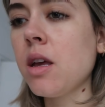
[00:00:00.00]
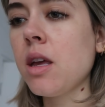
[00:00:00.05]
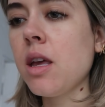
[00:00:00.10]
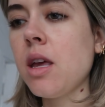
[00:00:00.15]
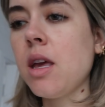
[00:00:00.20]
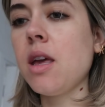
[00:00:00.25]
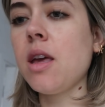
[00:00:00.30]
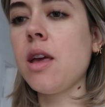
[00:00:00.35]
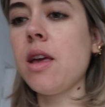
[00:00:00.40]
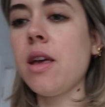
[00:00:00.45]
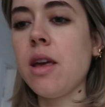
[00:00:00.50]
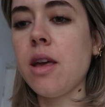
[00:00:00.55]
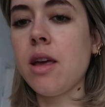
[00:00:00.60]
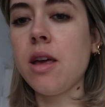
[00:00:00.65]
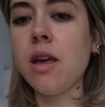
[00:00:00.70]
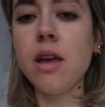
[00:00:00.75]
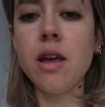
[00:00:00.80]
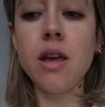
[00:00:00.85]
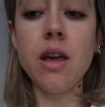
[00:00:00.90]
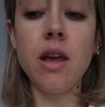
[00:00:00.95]

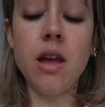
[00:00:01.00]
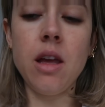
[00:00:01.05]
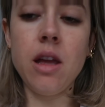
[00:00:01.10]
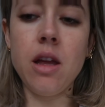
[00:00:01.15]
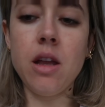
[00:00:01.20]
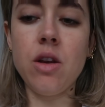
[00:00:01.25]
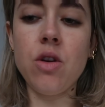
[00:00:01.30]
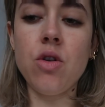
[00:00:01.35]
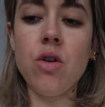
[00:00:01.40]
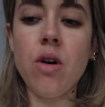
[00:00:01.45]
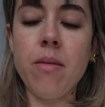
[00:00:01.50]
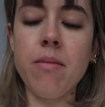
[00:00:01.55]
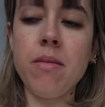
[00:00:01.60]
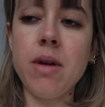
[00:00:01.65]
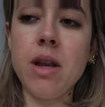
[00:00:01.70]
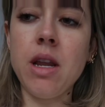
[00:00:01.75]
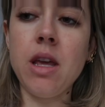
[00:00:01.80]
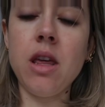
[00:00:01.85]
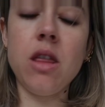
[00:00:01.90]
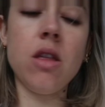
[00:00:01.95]
y, y no han
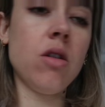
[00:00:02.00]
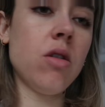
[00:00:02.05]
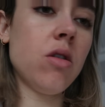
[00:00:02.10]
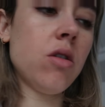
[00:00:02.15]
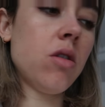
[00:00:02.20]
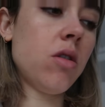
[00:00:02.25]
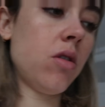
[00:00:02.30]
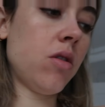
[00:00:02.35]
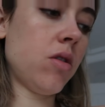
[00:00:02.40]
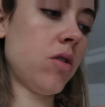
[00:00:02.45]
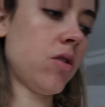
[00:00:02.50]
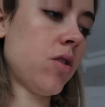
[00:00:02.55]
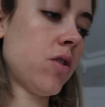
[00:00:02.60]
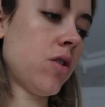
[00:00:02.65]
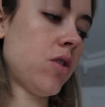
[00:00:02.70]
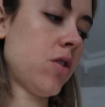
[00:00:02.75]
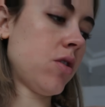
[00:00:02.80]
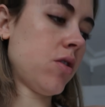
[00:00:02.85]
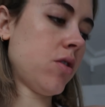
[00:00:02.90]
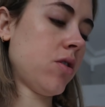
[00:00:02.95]

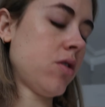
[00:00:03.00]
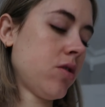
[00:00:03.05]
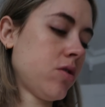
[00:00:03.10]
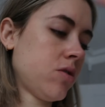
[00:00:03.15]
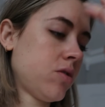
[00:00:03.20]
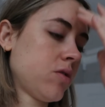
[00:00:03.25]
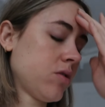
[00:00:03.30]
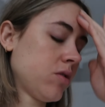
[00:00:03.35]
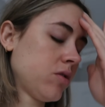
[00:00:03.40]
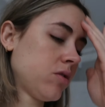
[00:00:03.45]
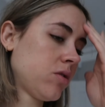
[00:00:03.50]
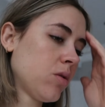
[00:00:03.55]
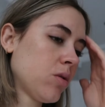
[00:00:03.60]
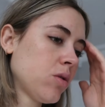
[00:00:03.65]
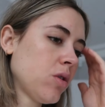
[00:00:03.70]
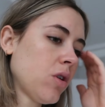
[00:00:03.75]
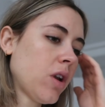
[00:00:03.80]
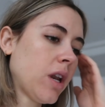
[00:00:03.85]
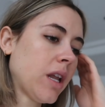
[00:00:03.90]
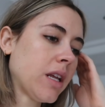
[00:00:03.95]
venido los
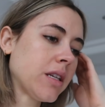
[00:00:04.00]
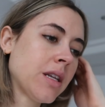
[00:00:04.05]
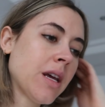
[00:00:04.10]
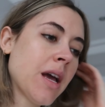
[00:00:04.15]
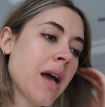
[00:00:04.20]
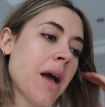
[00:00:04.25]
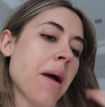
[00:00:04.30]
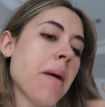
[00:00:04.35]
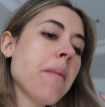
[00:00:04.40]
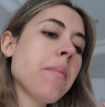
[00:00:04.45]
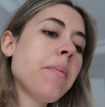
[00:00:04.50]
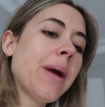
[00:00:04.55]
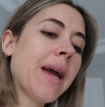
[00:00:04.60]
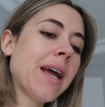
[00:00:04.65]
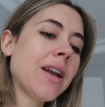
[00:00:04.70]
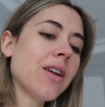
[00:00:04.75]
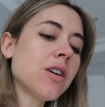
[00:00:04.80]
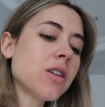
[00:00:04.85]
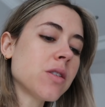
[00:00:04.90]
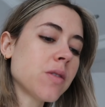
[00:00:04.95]
constructores.
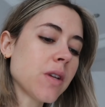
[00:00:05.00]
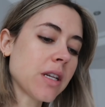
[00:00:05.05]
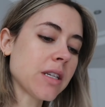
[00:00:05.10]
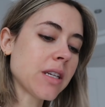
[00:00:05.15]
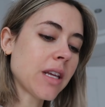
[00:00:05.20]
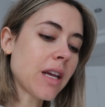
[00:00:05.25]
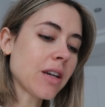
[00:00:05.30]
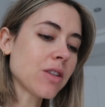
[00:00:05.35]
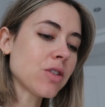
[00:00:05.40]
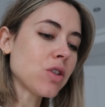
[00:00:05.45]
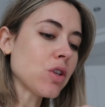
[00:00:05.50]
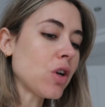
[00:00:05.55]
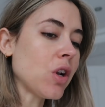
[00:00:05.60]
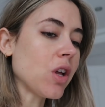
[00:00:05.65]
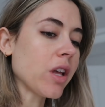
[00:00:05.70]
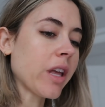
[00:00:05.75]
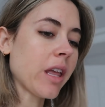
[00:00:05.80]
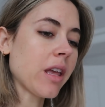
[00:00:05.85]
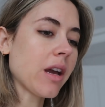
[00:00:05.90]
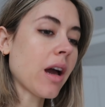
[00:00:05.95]
Pero os voy a enseñar todo
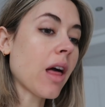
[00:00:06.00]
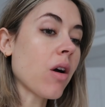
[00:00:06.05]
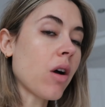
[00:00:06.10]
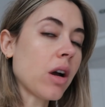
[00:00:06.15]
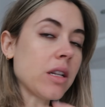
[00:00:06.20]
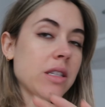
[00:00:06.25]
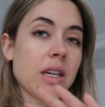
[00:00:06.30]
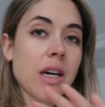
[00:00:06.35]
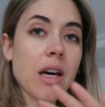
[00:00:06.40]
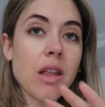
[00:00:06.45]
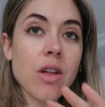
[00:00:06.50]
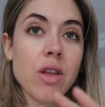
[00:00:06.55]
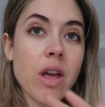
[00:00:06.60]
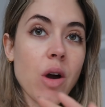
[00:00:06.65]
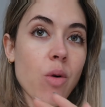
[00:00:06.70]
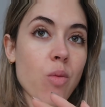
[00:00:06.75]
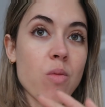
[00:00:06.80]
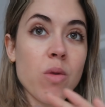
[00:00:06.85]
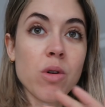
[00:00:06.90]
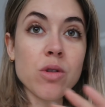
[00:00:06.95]
lo que ha llegado. Han llegado
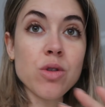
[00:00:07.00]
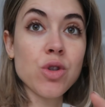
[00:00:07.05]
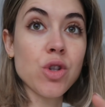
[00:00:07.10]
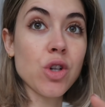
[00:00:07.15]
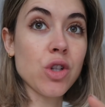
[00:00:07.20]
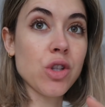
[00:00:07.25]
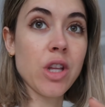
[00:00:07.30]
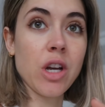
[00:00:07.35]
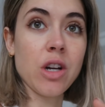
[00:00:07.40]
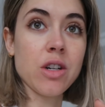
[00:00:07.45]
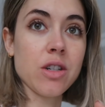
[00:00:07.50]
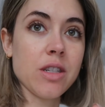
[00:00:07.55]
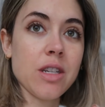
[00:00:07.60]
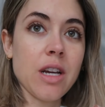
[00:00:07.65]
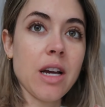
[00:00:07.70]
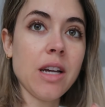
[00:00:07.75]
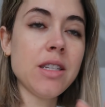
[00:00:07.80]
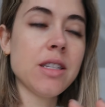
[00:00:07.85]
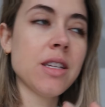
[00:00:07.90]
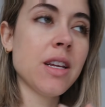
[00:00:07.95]
ya un montón de
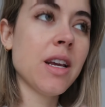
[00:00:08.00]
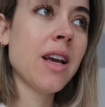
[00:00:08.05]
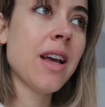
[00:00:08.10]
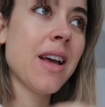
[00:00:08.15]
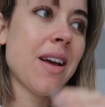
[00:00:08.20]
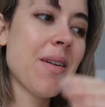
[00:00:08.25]
cosas.